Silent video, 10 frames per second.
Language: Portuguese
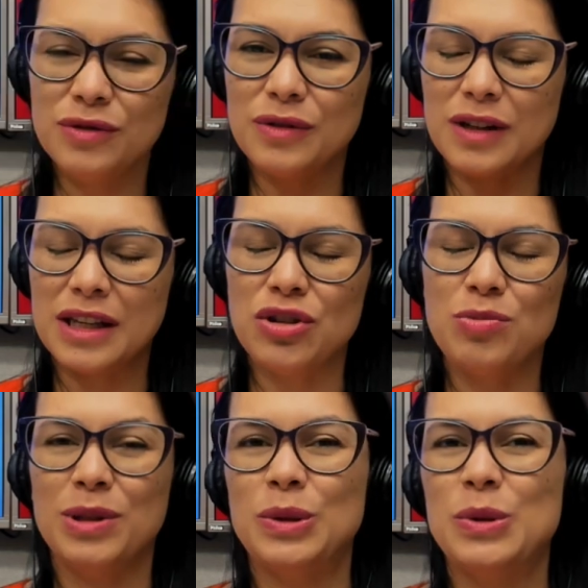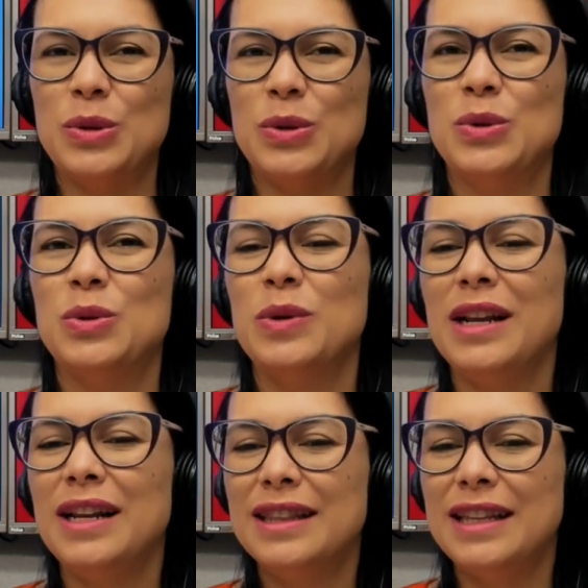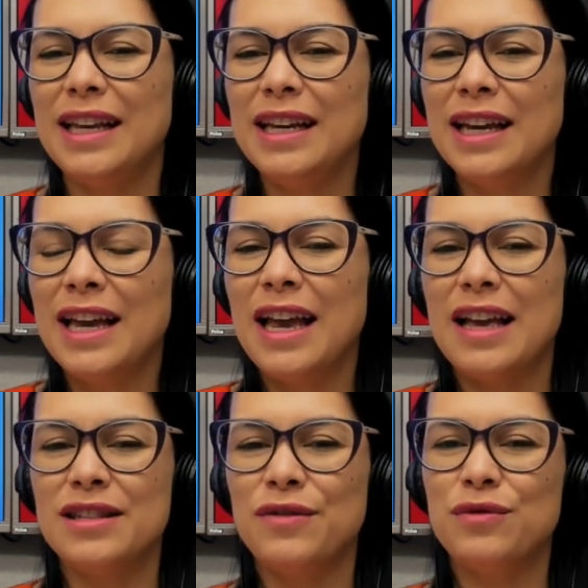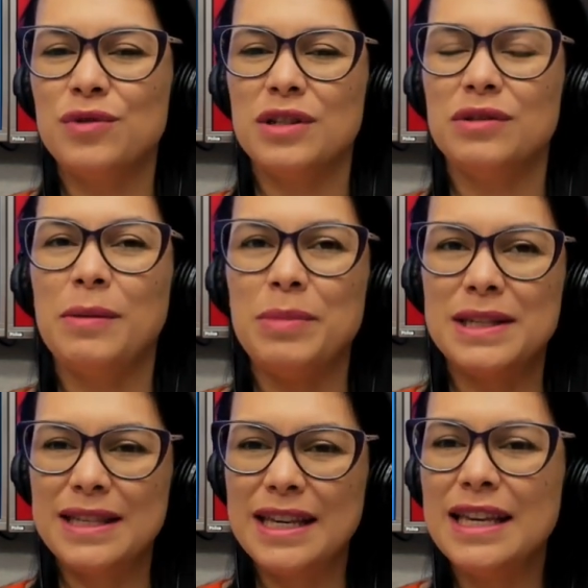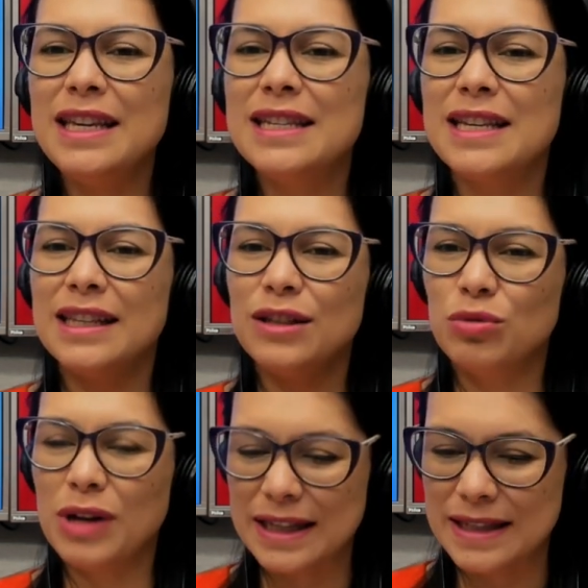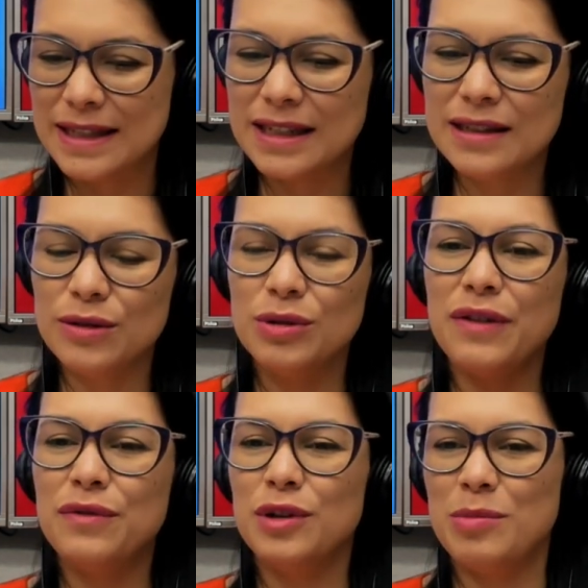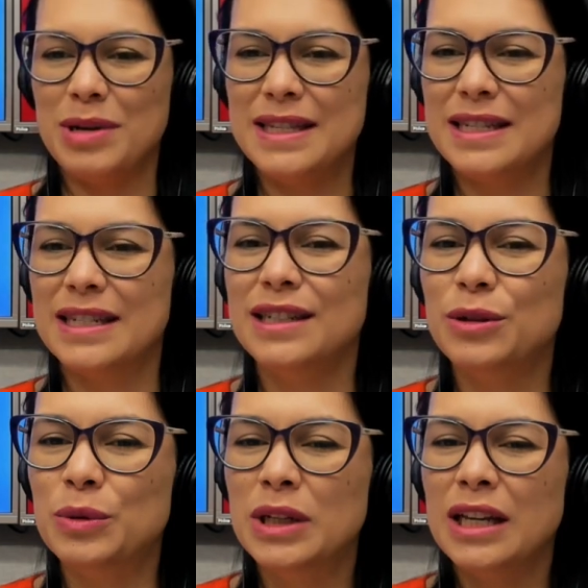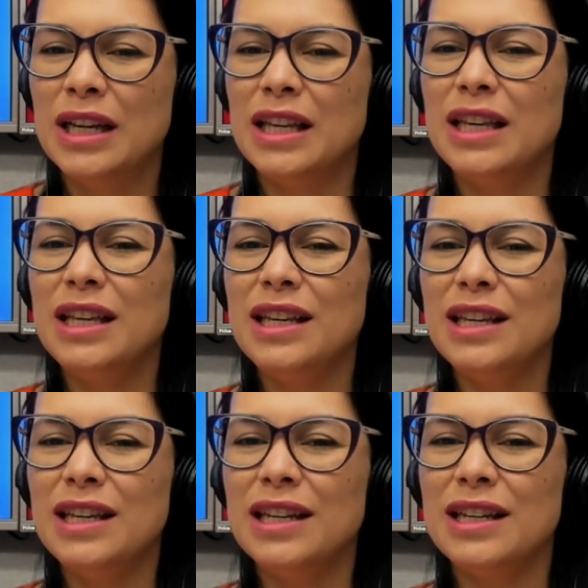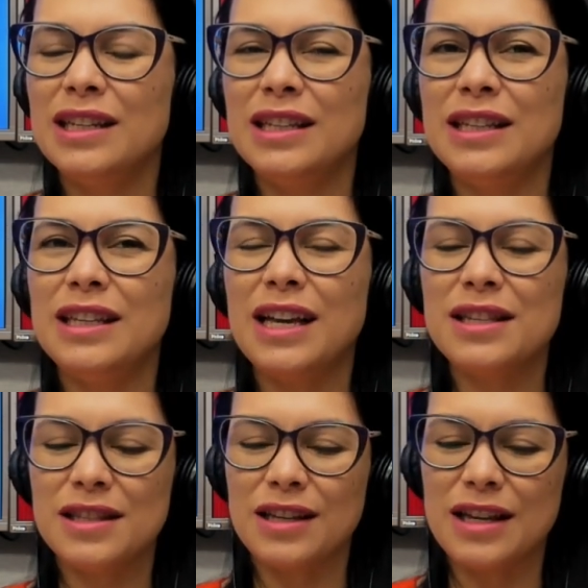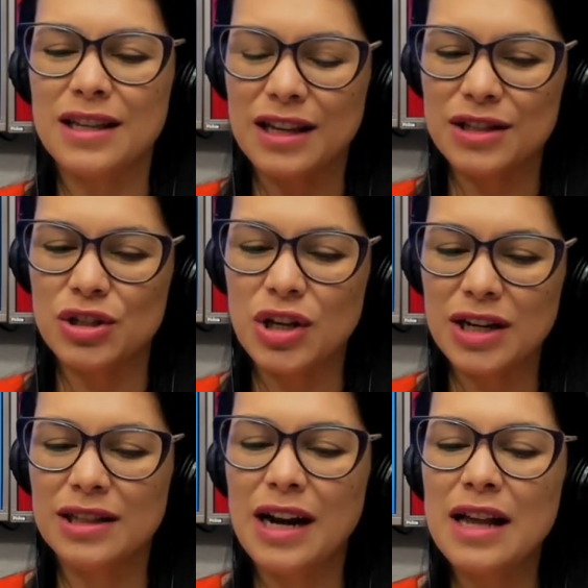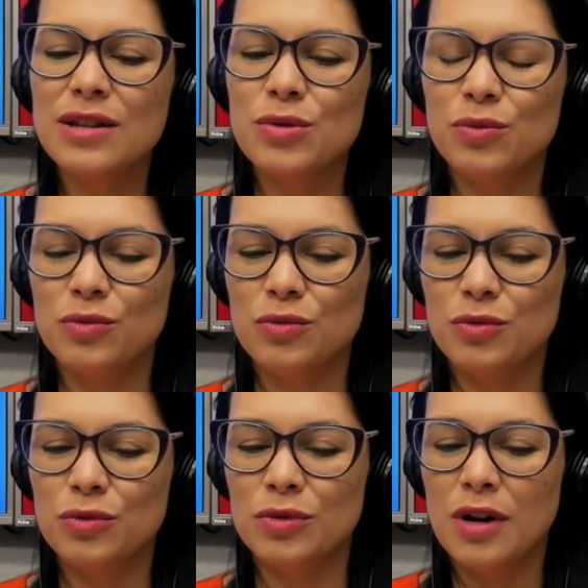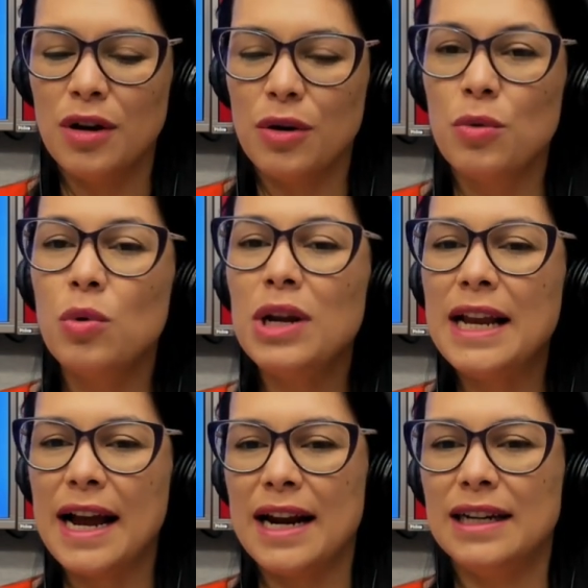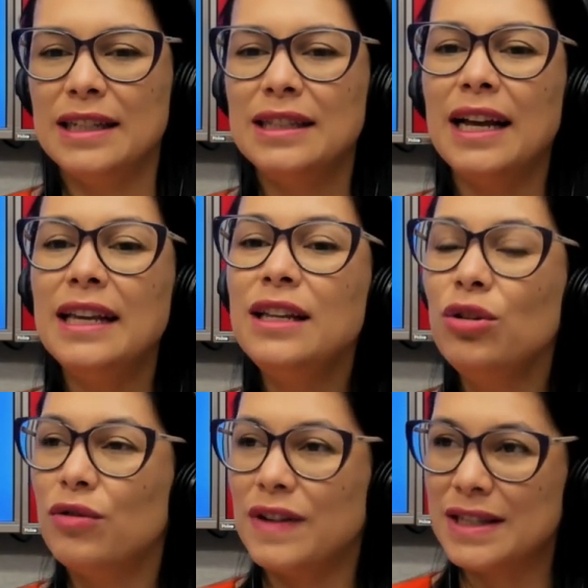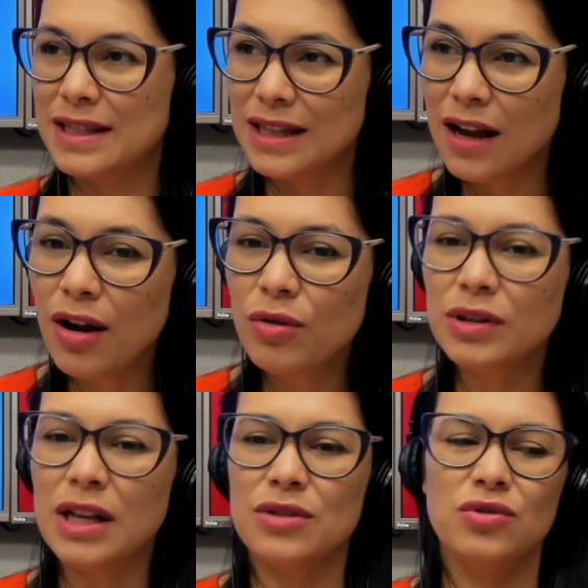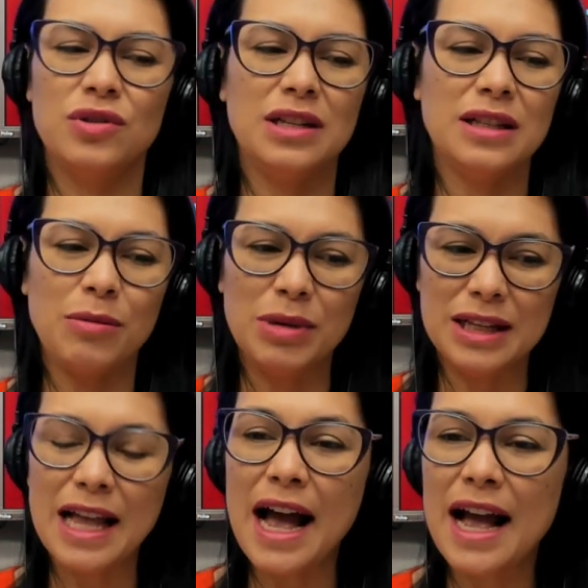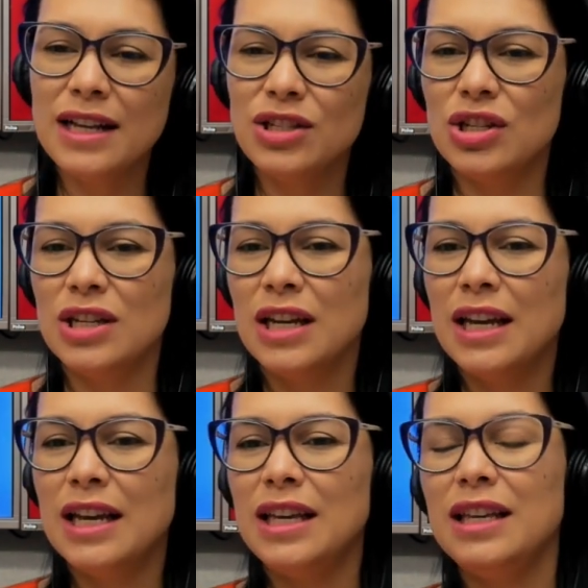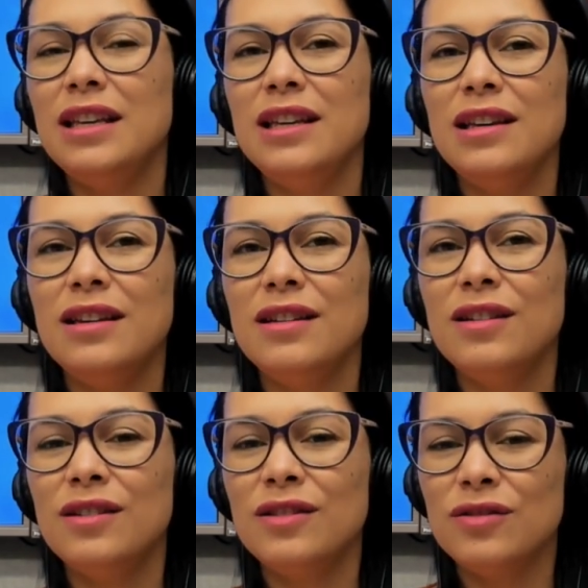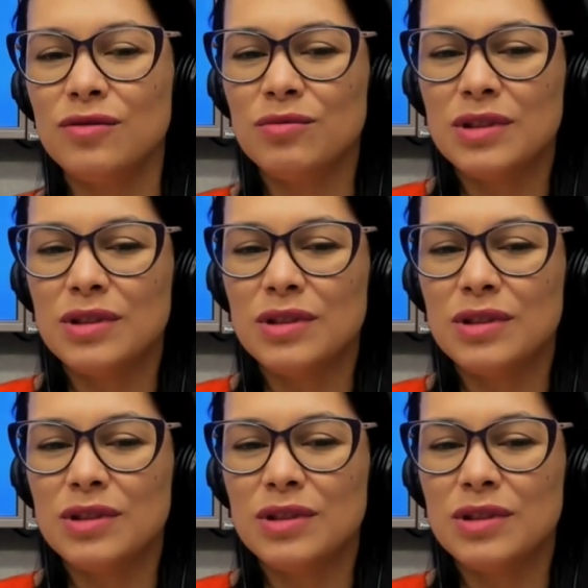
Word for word: do, aqui de Mato Grosso do Sul, ela tem essa função da pesquisa, da educação, da formação e, e a, a, a senhora traz um, um olhar, né, da inovação, da sustentabilidade e